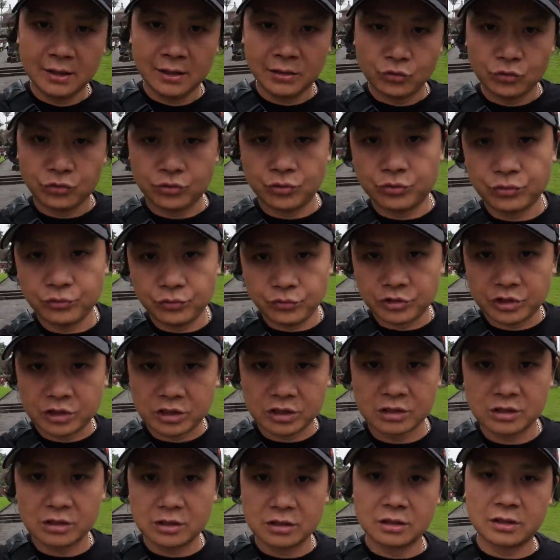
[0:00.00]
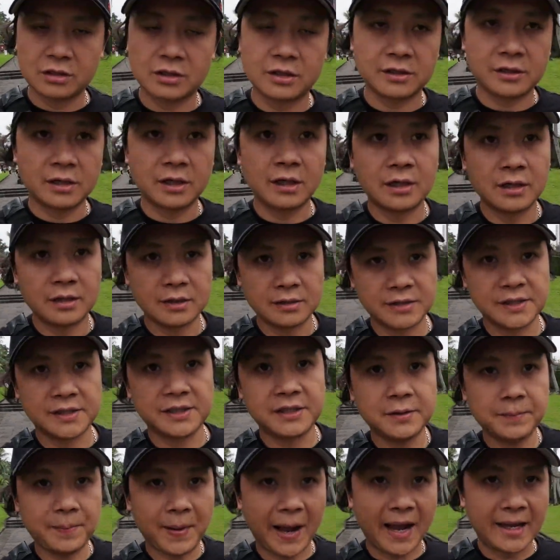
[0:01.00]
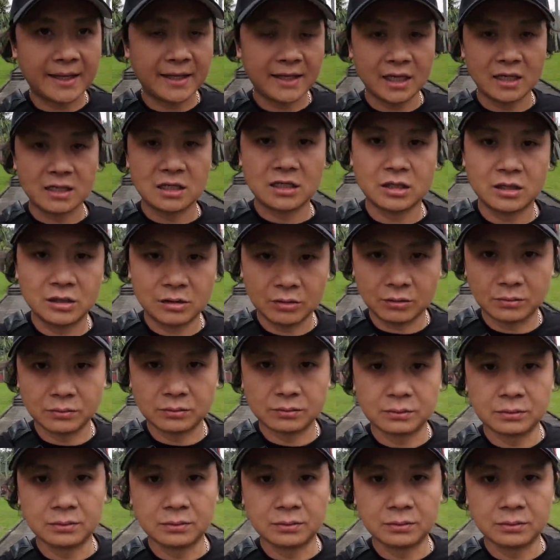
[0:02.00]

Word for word: 去世几百年之后，